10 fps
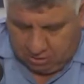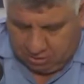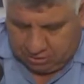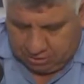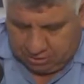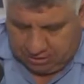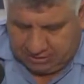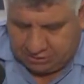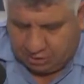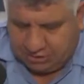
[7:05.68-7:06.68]
cuando
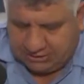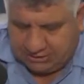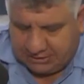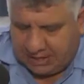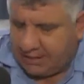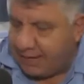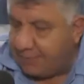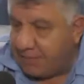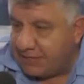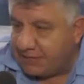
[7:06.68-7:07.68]
es solicitada
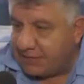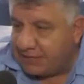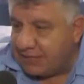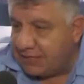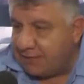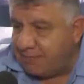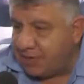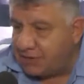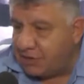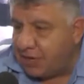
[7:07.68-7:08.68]
la presencia del
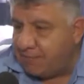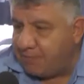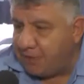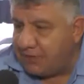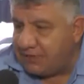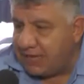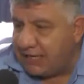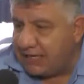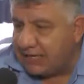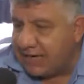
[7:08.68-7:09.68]
personal
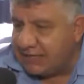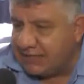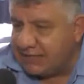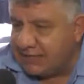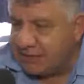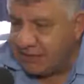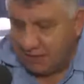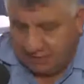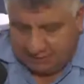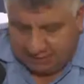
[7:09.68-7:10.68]
policial en calles
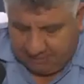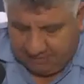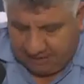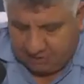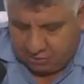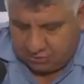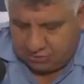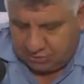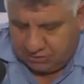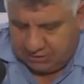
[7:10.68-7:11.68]
Ceballos
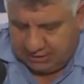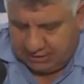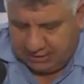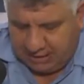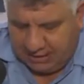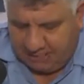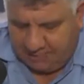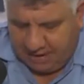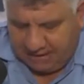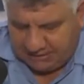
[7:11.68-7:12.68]
y General
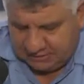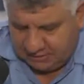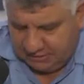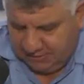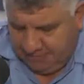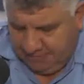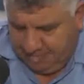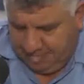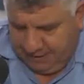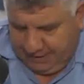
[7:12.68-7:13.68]
Paz.
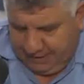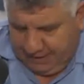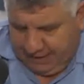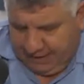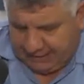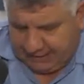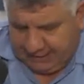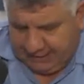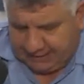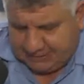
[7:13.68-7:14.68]

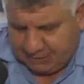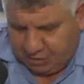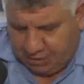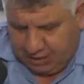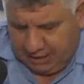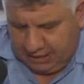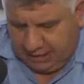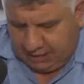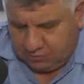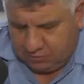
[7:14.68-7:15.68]
Aquí la
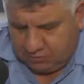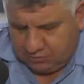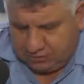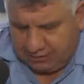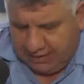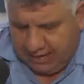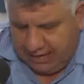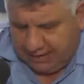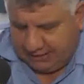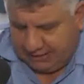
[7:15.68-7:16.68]
señora
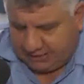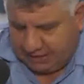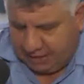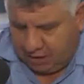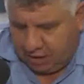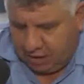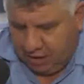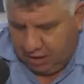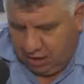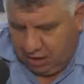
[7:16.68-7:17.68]
Lucila Esther
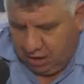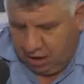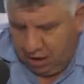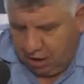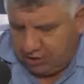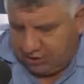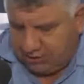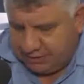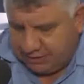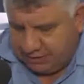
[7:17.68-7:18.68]

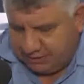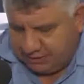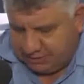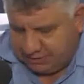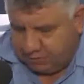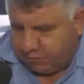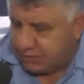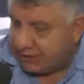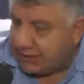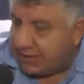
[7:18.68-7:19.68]
Leoni, de
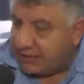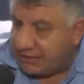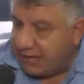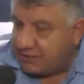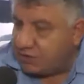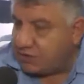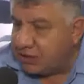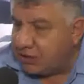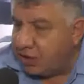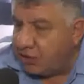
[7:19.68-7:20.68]
53 años,
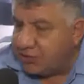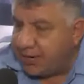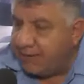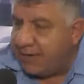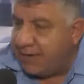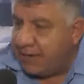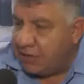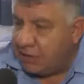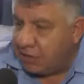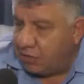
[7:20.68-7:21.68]
se encontraba
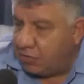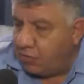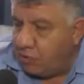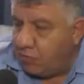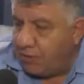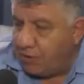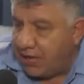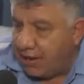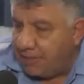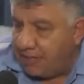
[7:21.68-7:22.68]
con un grupo
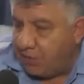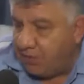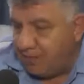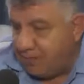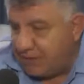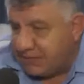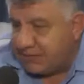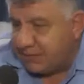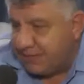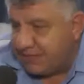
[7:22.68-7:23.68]
de amigos, más
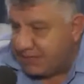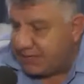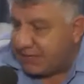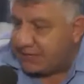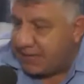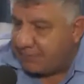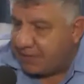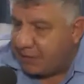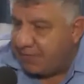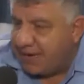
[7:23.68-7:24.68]
precisamente tres
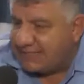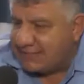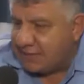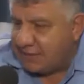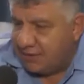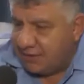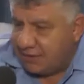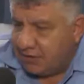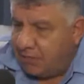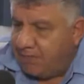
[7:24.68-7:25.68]
amigos más,
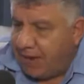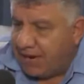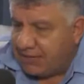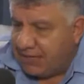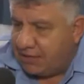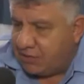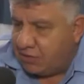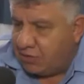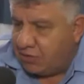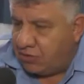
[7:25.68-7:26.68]

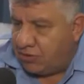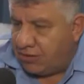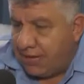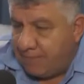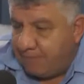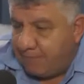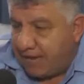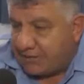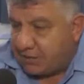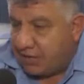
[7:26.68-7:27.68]
compartiendo en, el
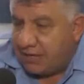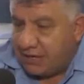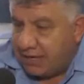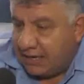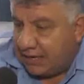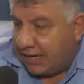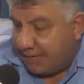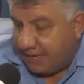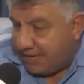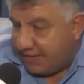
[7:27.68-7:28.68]
patio, en la
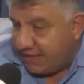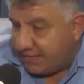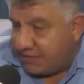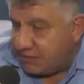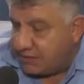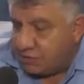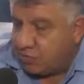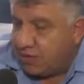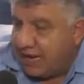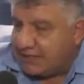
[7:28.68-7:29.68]
vereda de
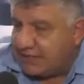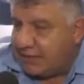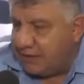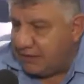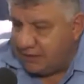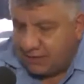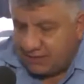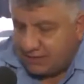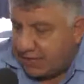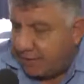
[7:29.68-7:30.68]
su casa, en
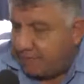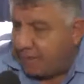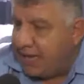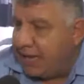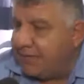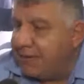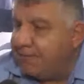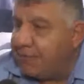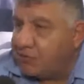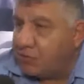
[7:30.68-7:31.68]
el césped, habían
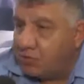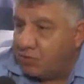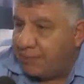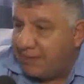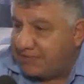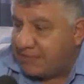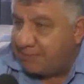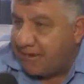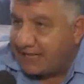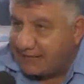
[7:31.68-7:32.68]
puesto una mesa
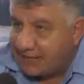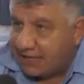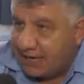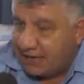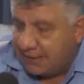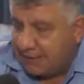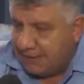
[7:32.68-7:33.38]
plástica,